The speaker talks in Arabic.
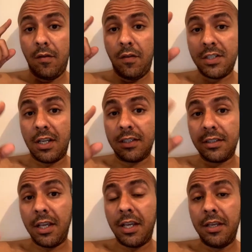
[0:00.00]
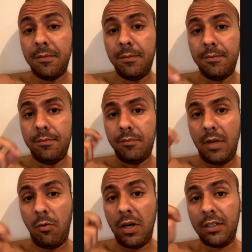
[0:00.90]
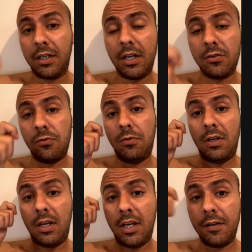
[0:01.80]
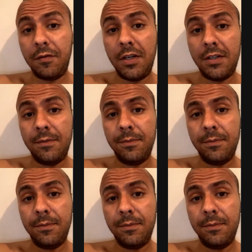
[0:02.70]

فاش كطيح مع واحد الراجل الفا